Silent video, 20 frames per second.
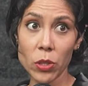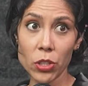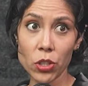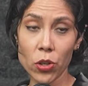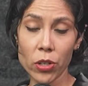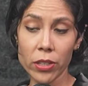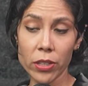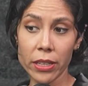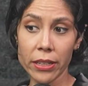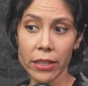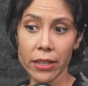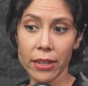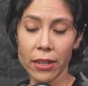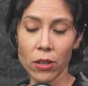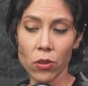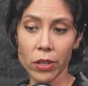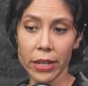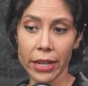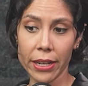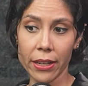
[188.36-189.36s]
sobre todo ahorita que
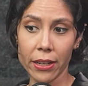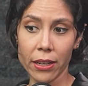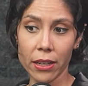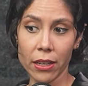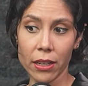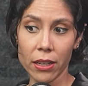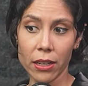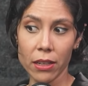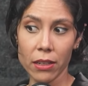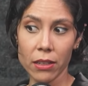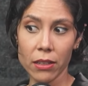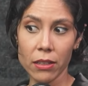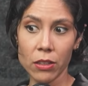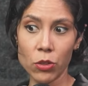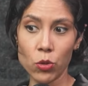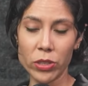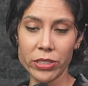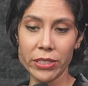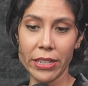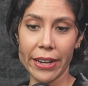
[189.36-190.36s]
creo que
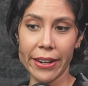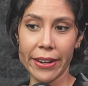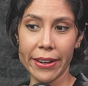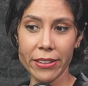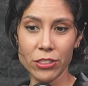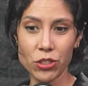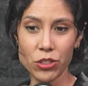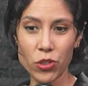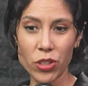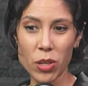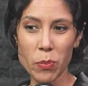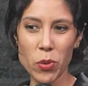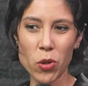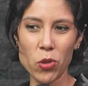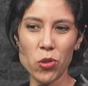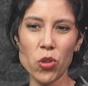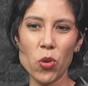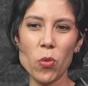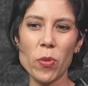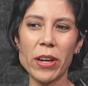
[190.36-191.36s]
nuestra generación de
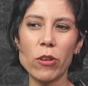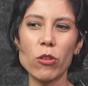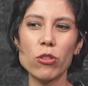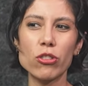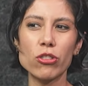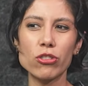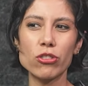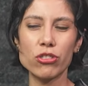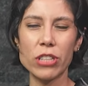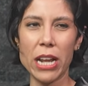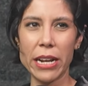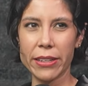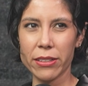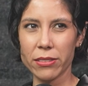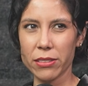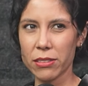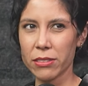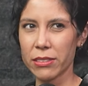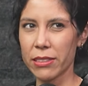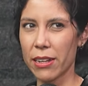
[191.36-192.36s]
pronto ve con
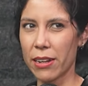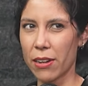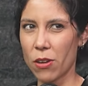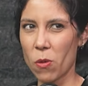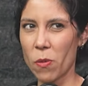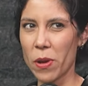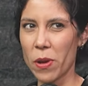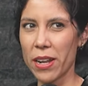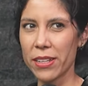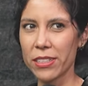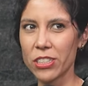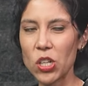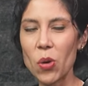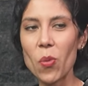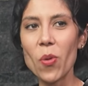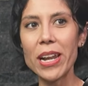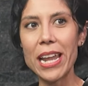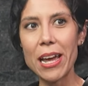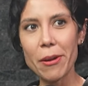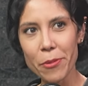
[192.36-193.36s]
nostalgia esas telenovelas, es
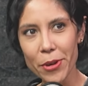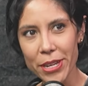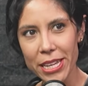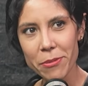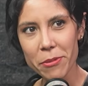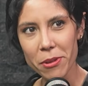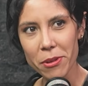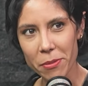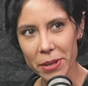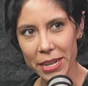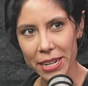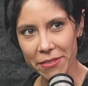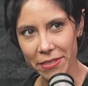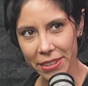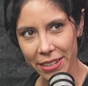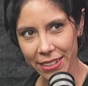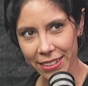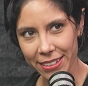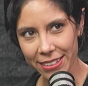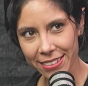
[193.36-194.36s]
como la voy a volver a
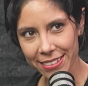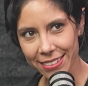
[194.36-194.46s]
ver.